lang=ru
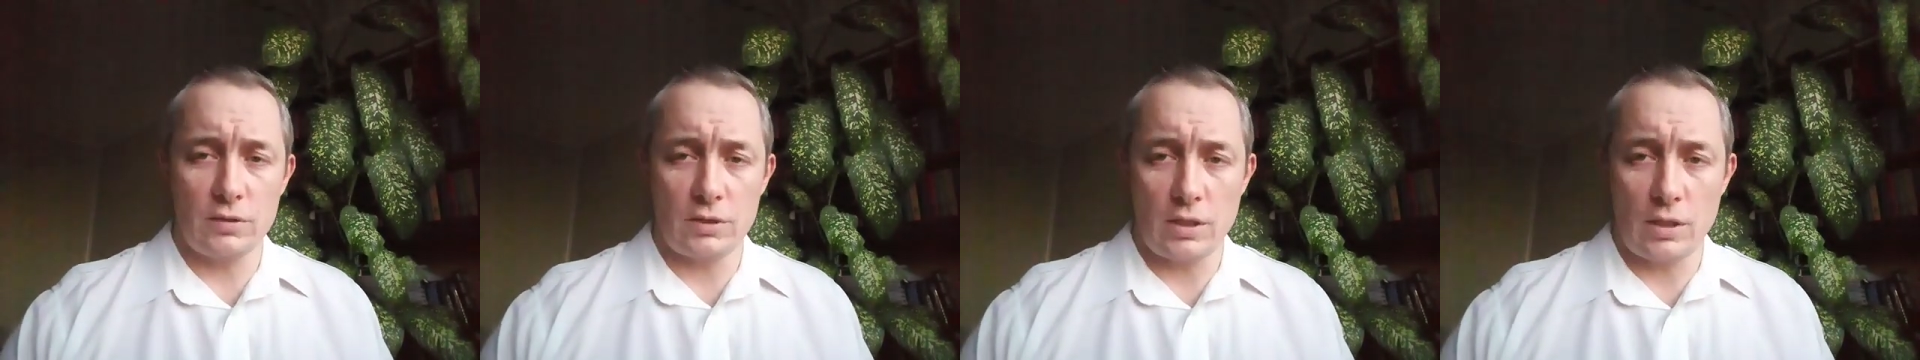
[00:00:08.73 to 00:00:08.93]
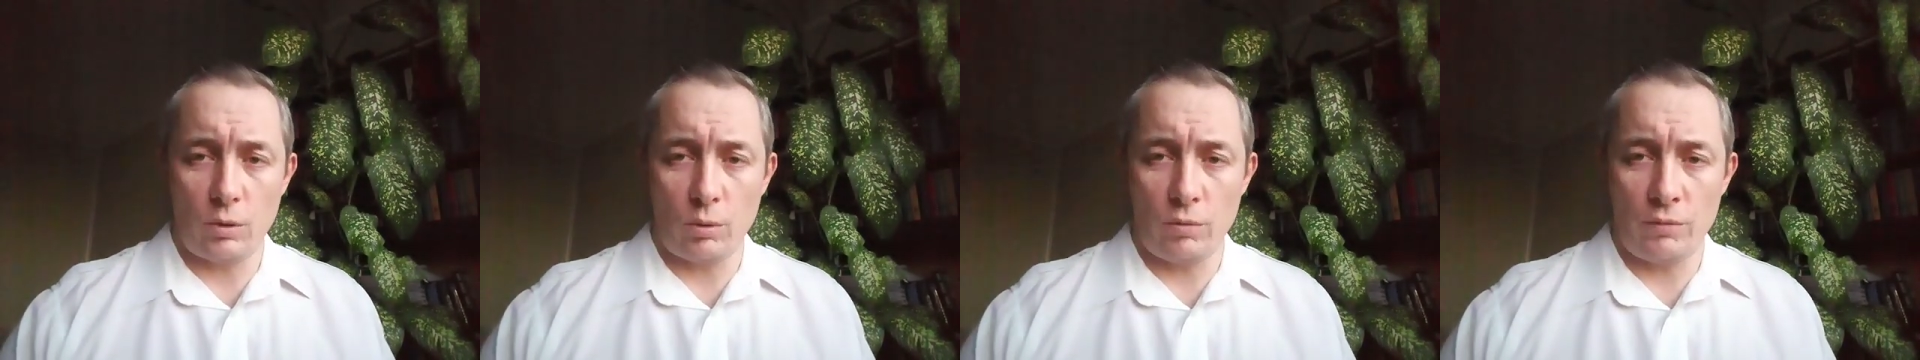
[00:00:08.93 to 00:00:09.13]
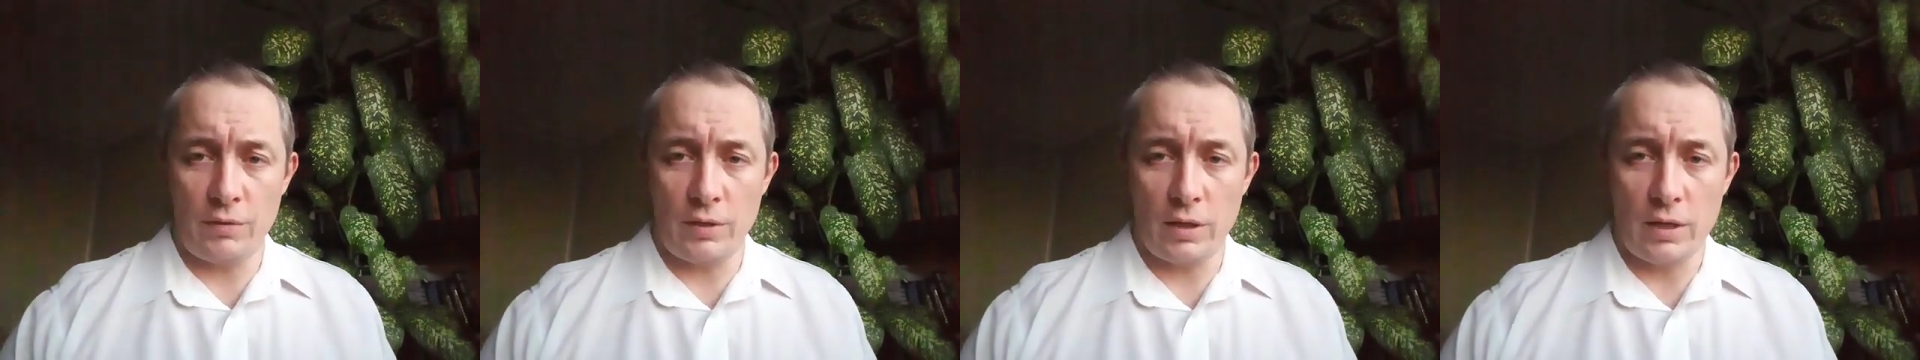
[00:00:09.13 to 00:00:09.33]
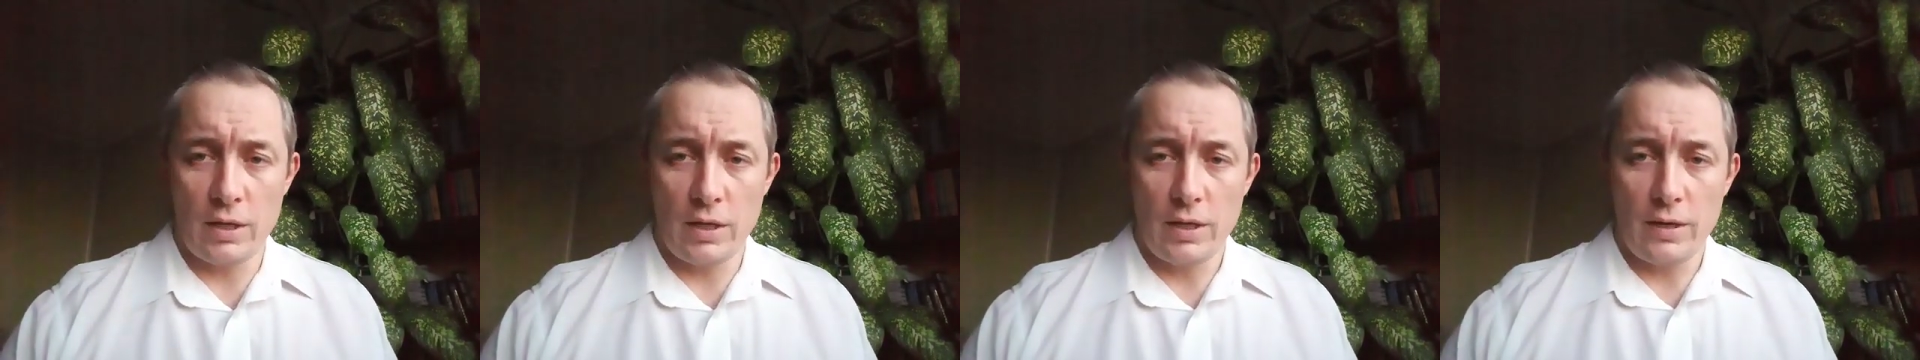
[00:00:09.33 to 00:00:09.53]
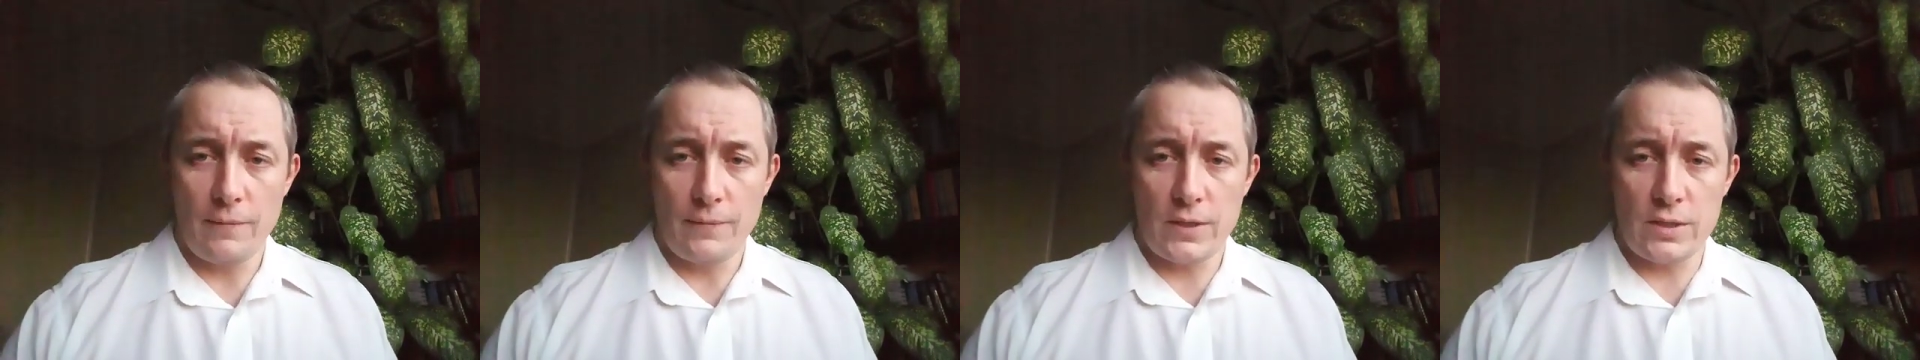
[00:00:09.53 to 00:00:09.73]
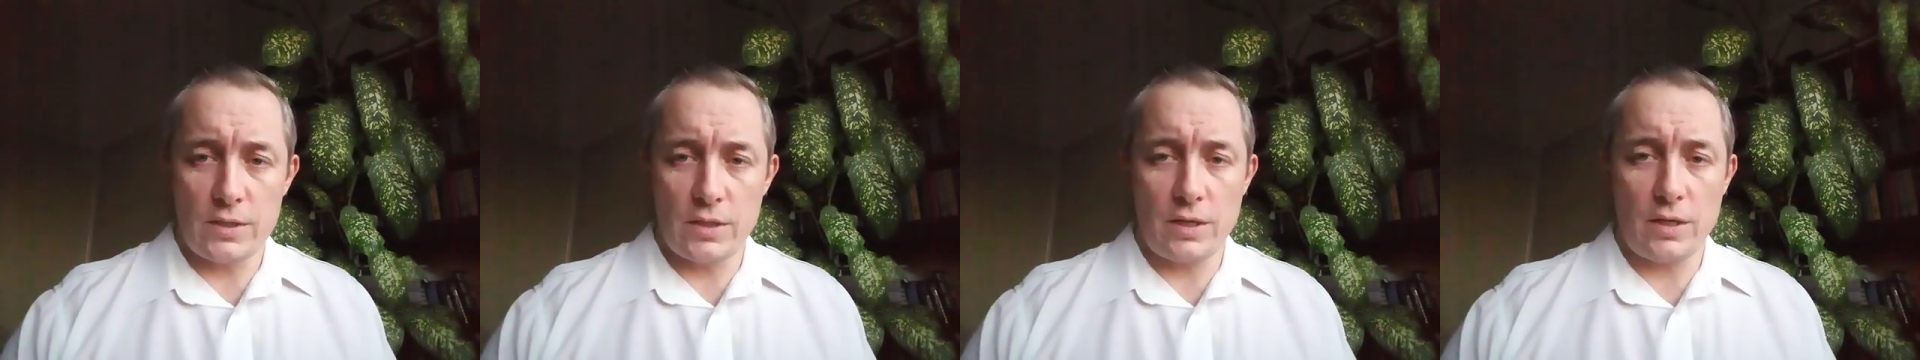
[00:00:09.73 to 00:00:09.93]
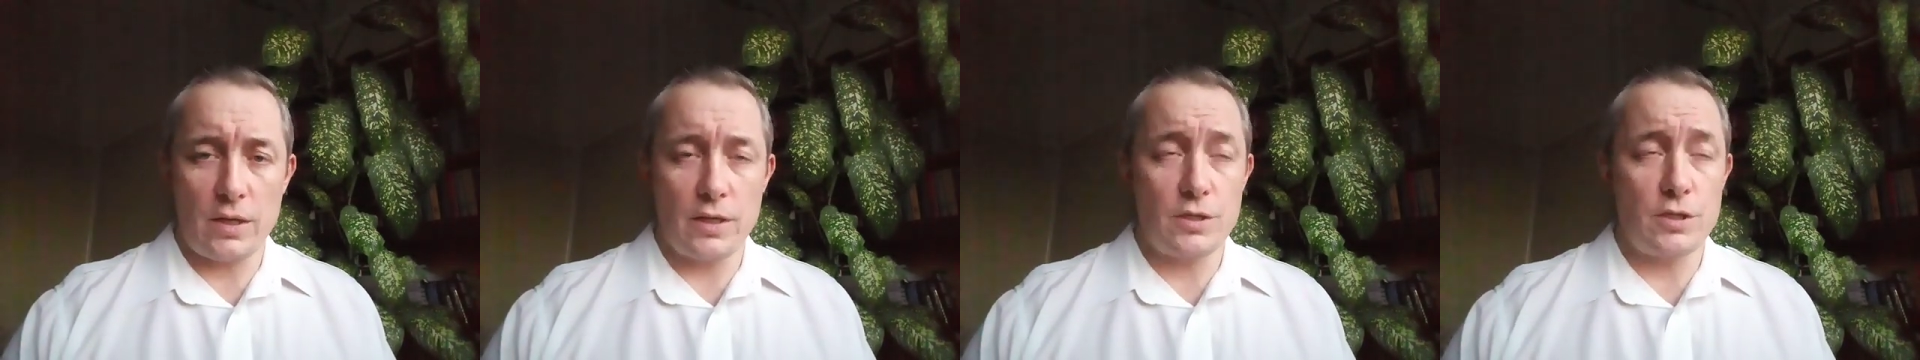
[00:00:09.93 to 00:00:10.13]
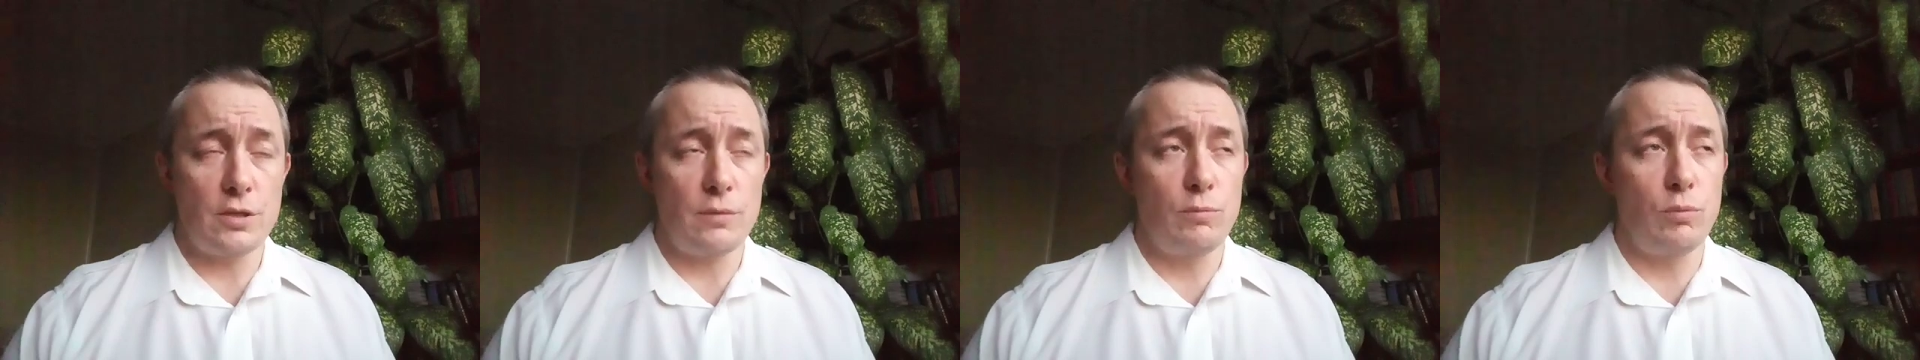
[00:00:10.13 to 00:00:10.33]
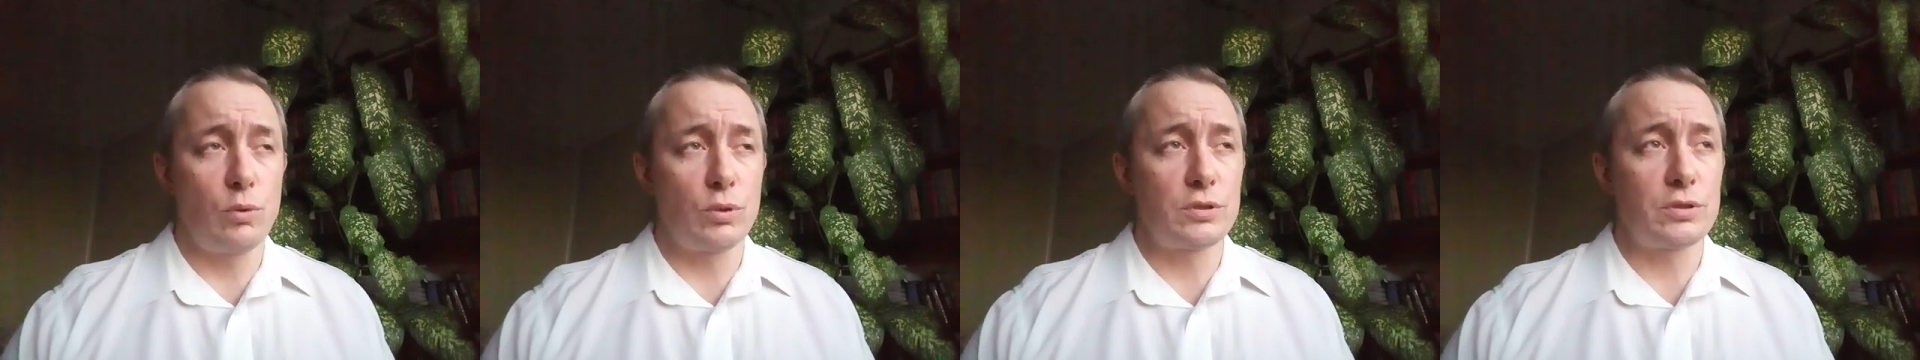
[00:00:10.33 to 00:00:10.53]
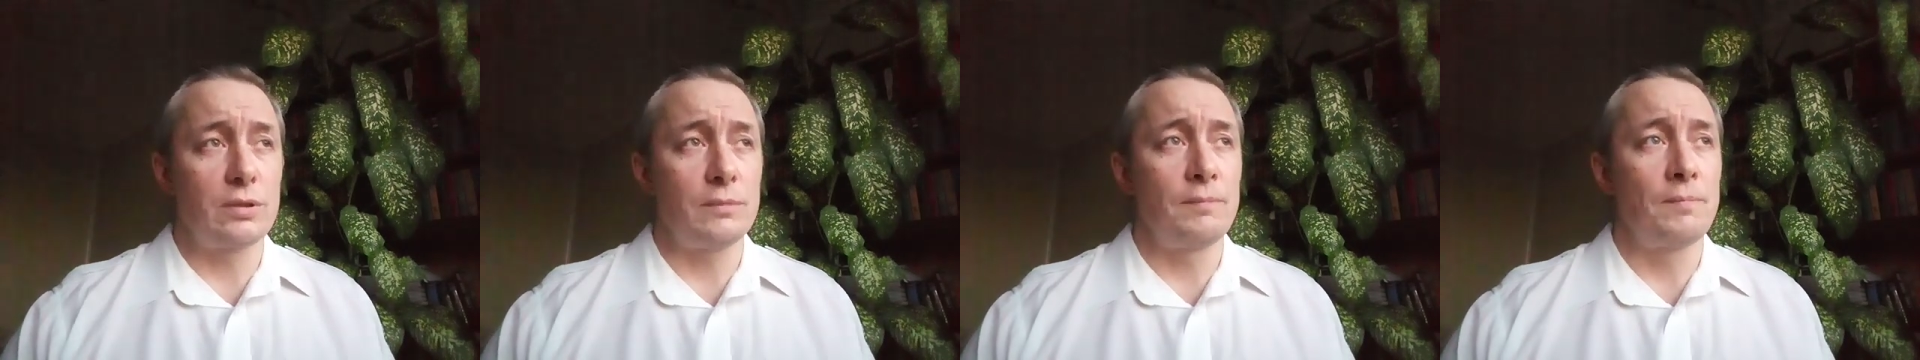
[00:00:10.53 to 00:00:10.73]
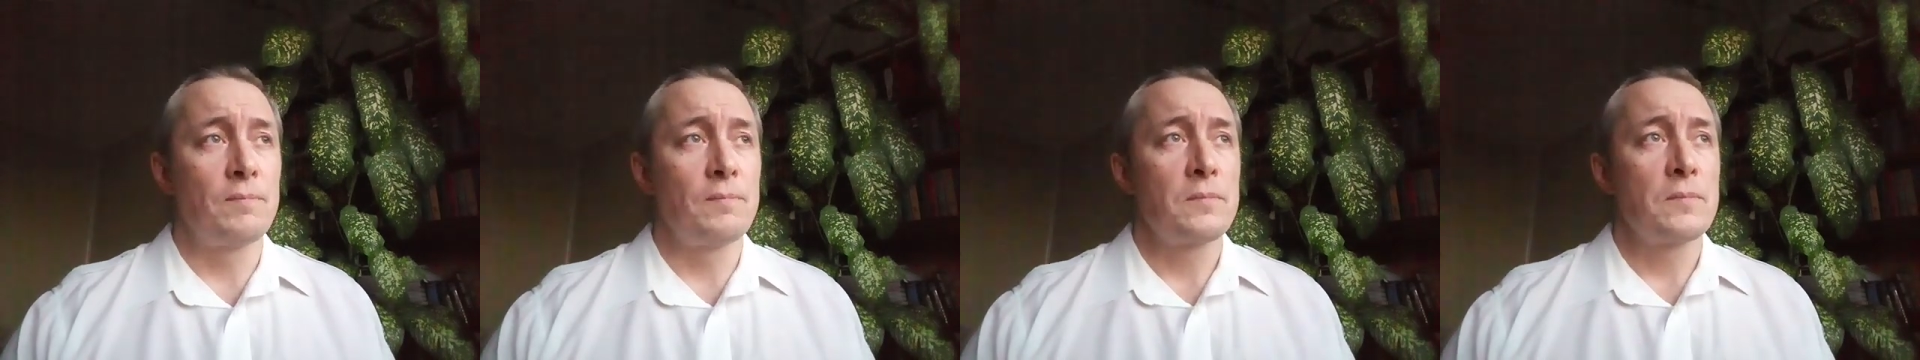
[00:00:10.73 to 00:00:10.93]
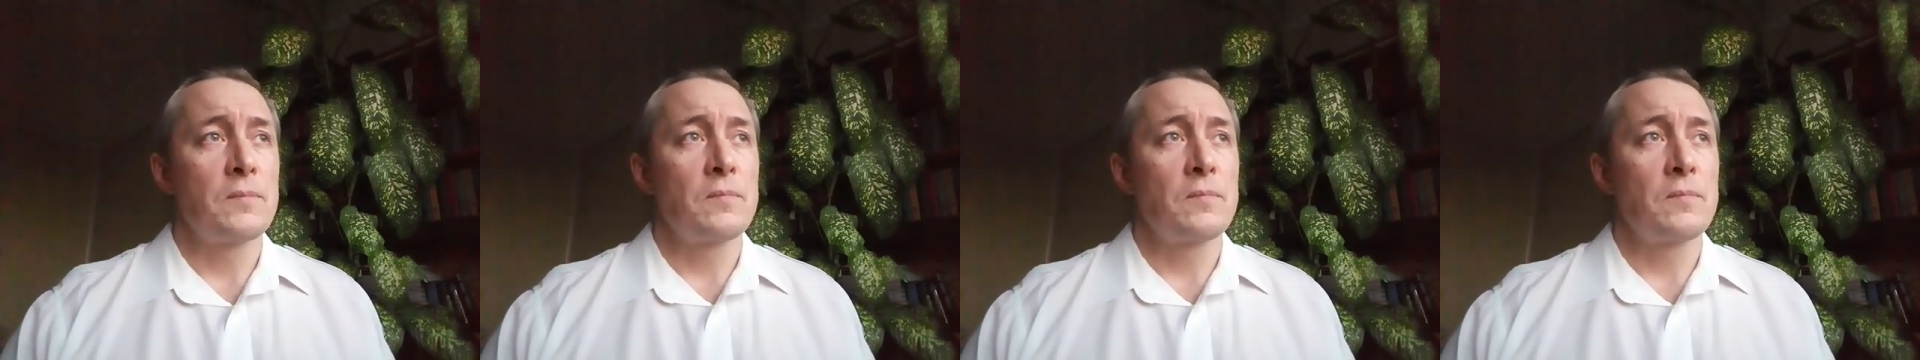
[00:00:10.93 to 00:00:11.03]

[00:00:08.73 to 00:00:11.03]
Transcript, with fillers: здоровья и занятия боксом